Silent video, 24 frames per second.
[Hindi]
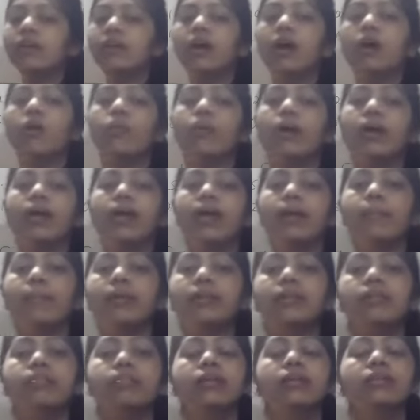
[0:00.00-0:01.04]
लिखा हुआ है
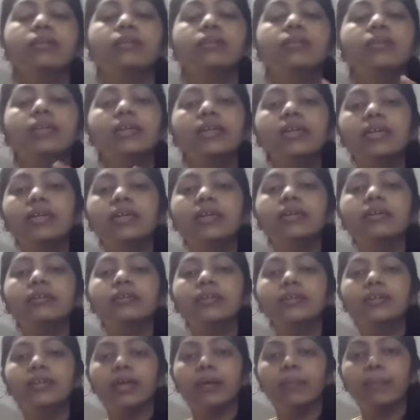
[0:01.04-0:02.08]
मतलब कि तीन
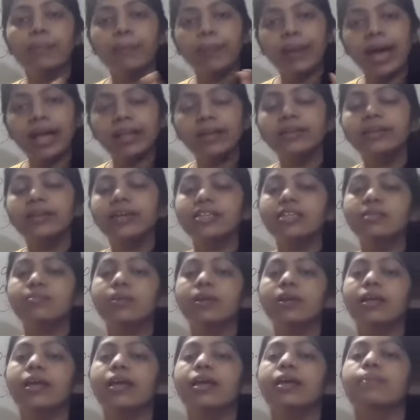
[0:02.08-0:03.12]
डिजिट के पहले
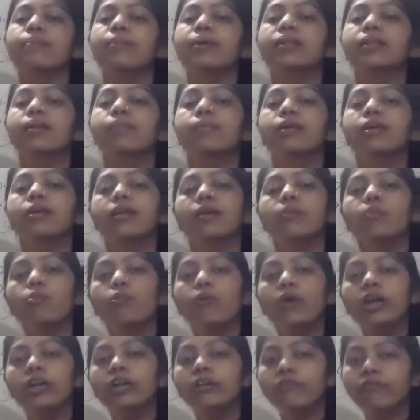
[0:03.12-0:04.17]
डेसिमल है मतलब कि ये
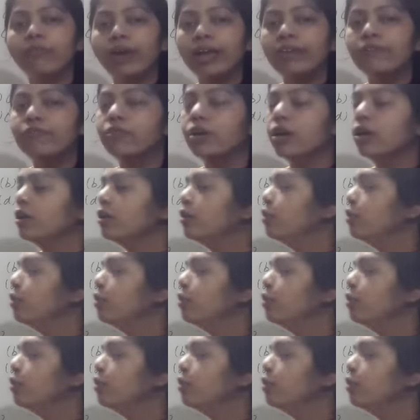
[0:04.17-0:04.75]
पॉइंट फाइव का